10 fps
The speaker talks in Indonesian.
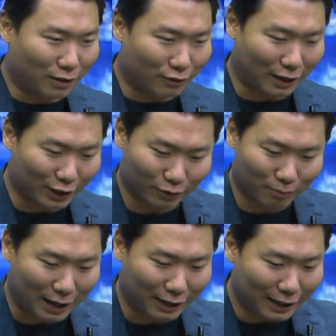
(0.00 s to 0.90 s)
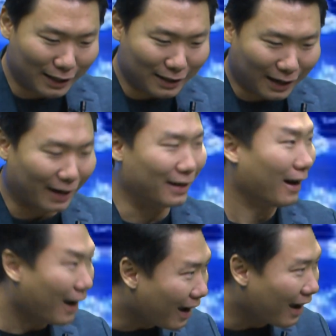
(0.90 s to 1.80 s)
mau langsung bundling
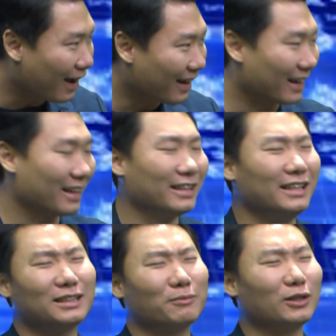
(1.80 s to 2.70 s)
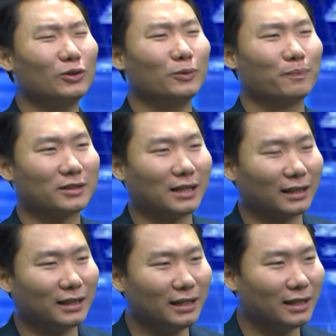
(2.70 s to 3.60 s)
ada ya kan jadi sebenarnya tuh
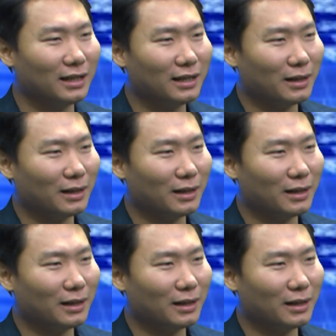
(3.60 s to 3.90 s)
saat ini